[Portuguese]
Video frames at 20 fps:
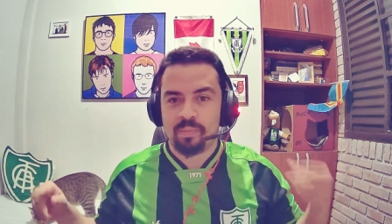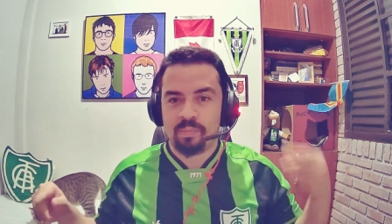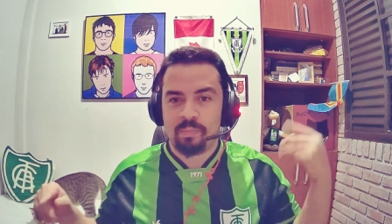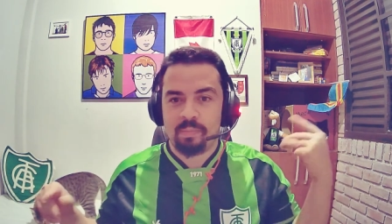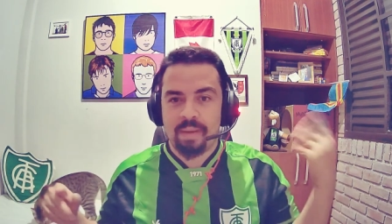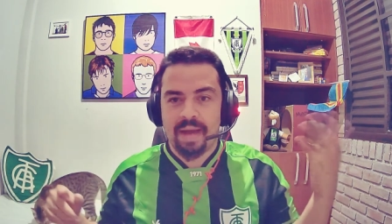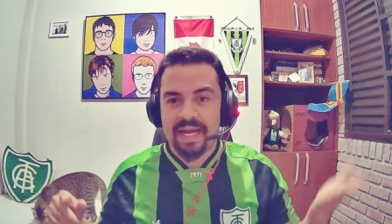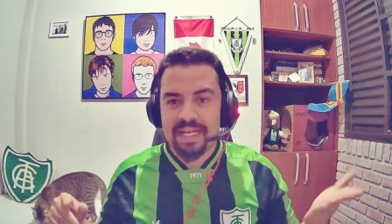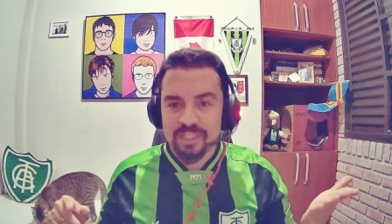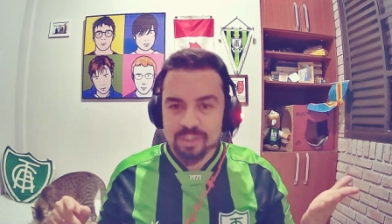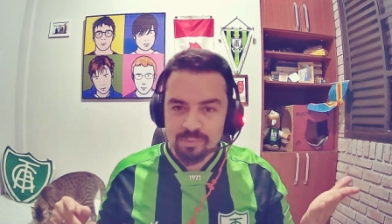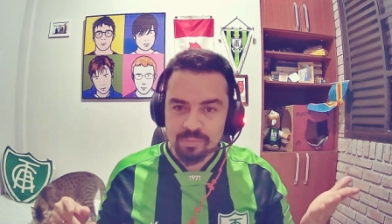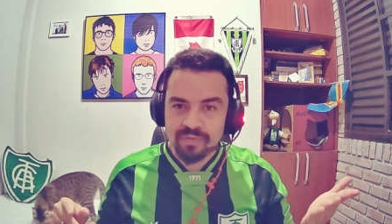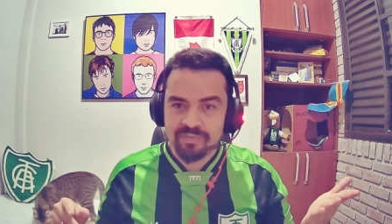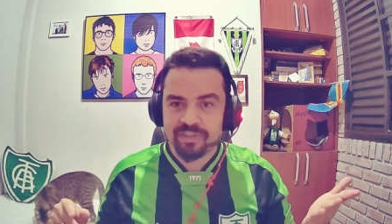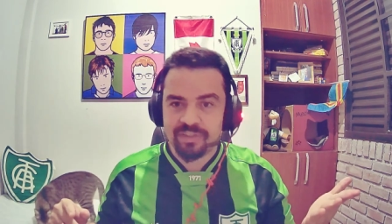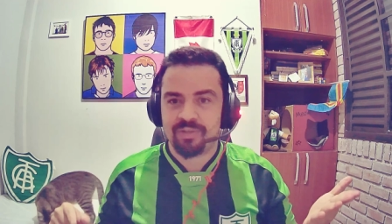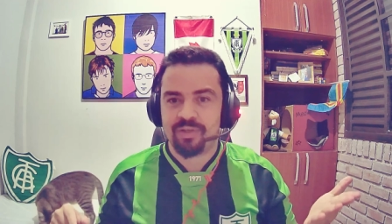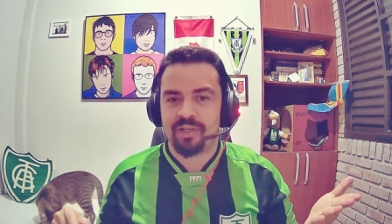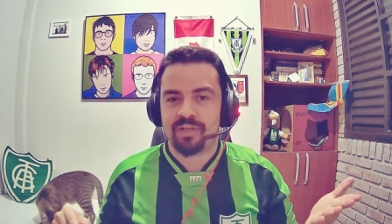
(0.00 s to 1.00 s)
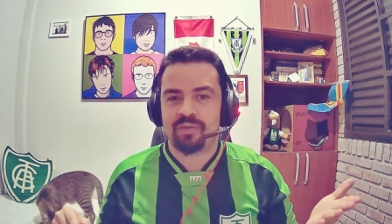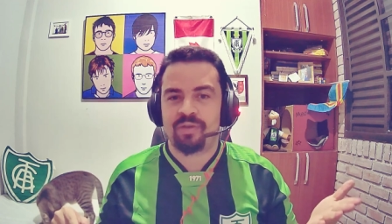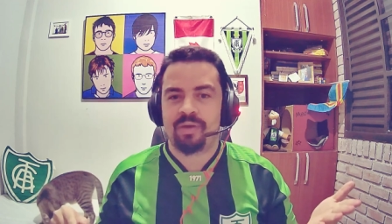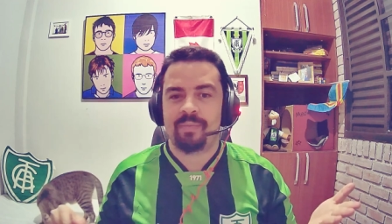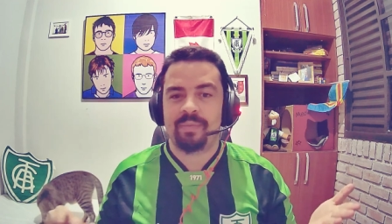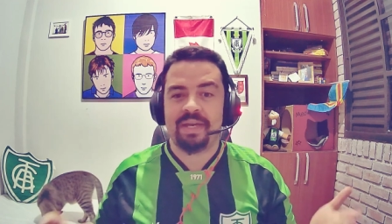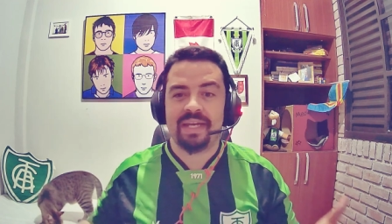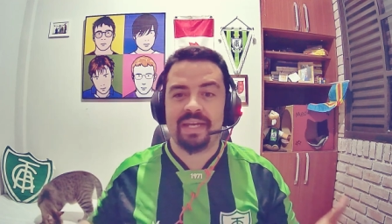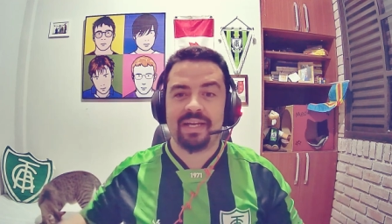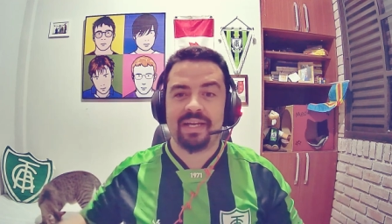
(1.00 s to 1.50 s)
Mais uma vitória do
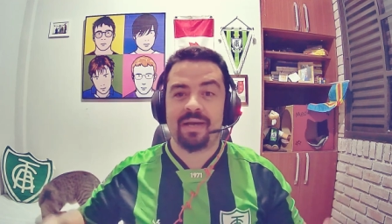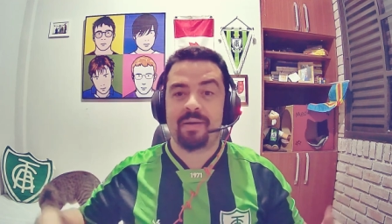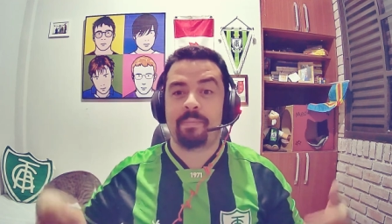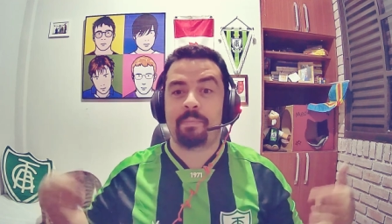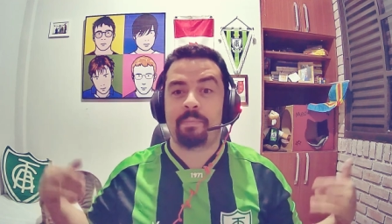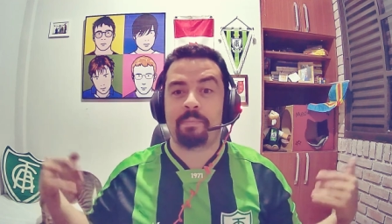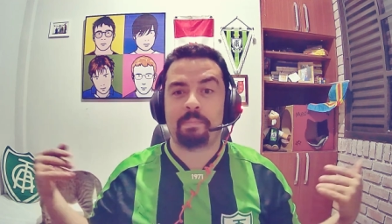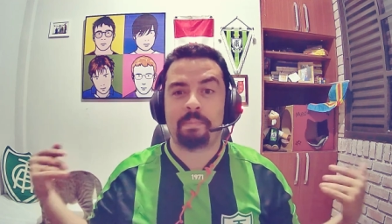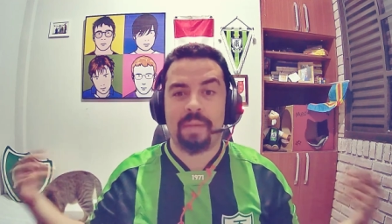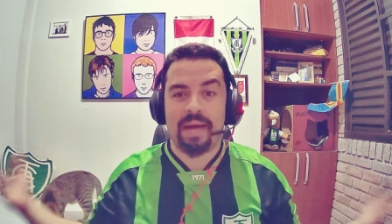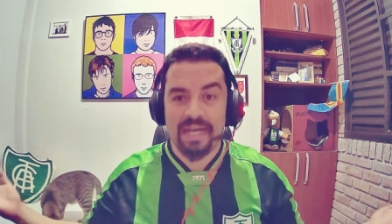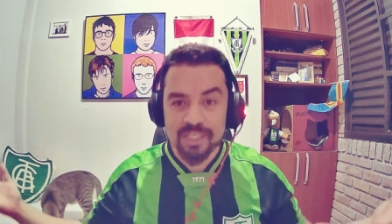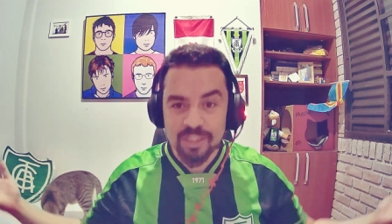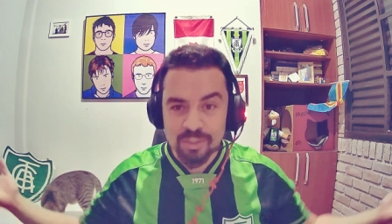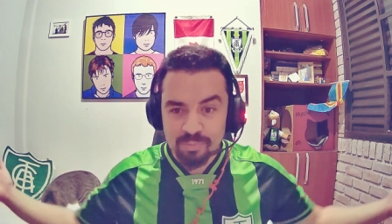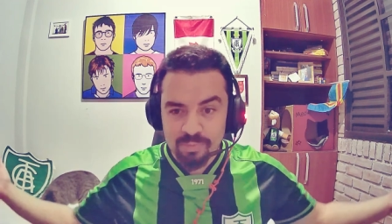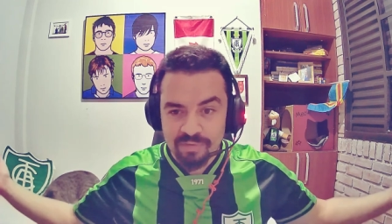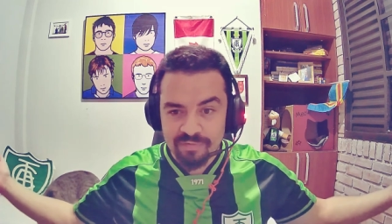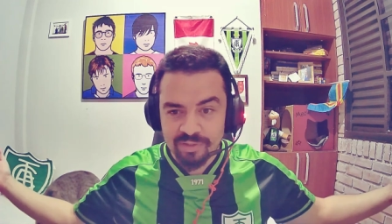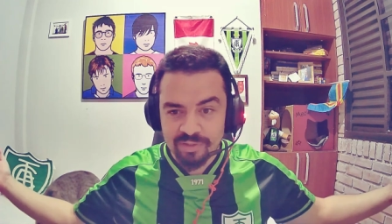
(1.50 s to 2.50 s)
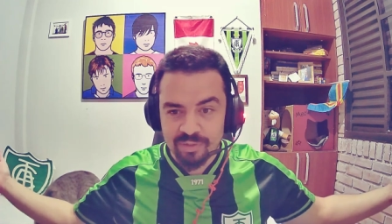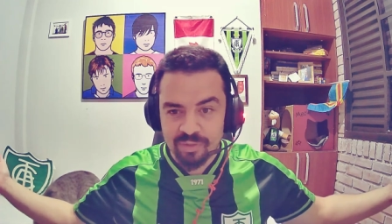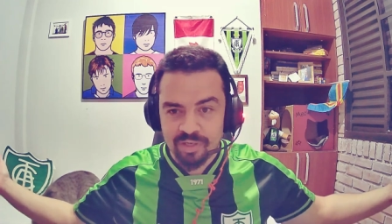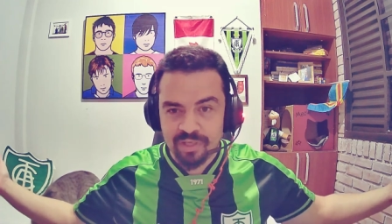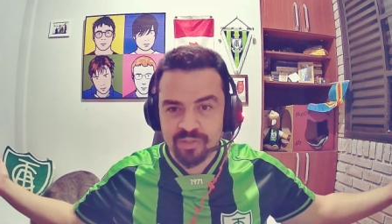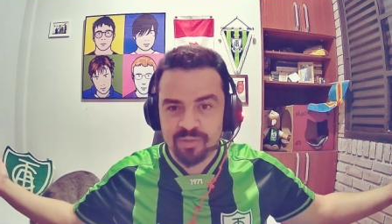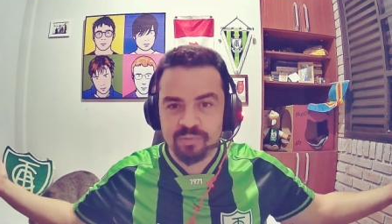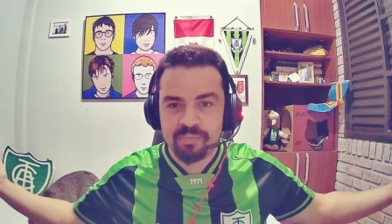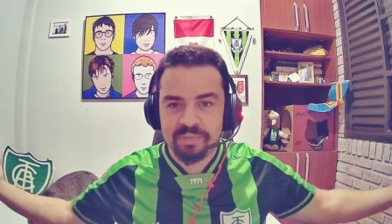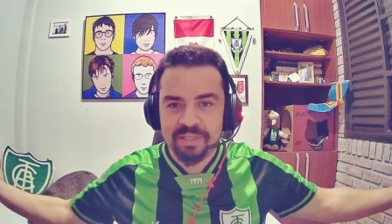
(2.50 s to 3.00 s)
América, mais uma
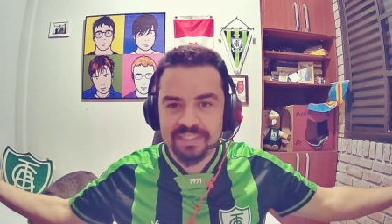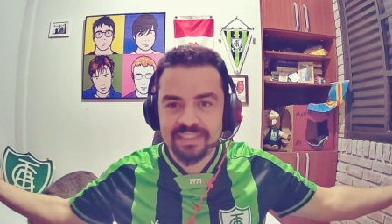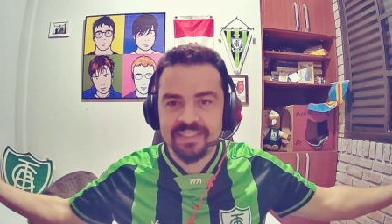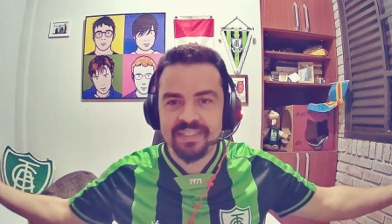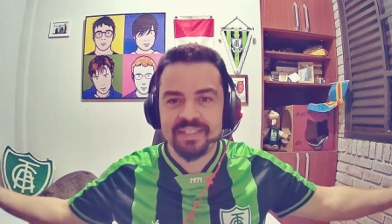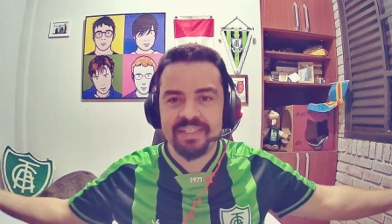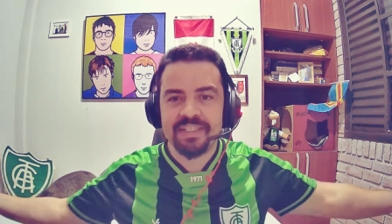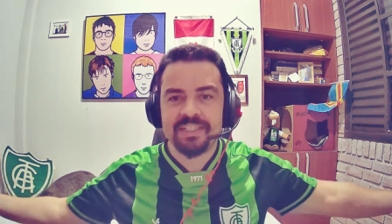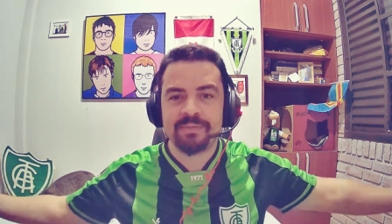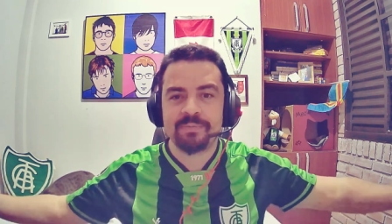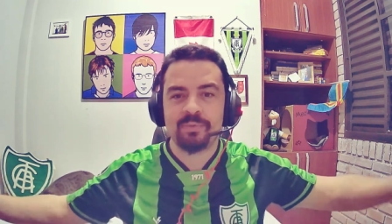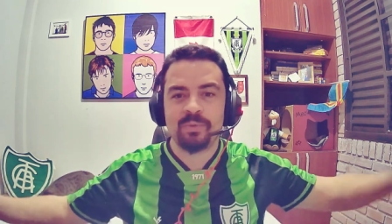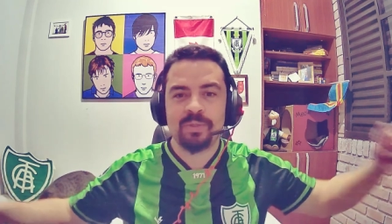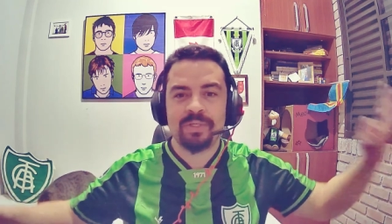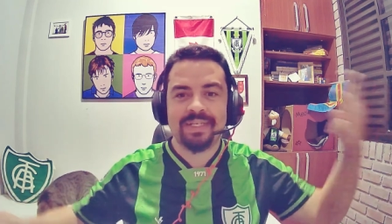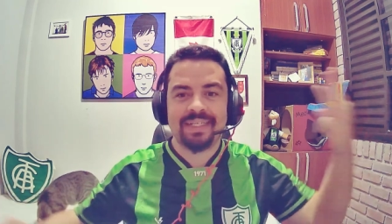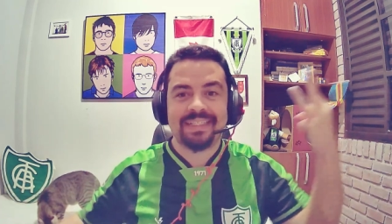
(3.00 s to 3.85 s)
vitória do Mancinismo,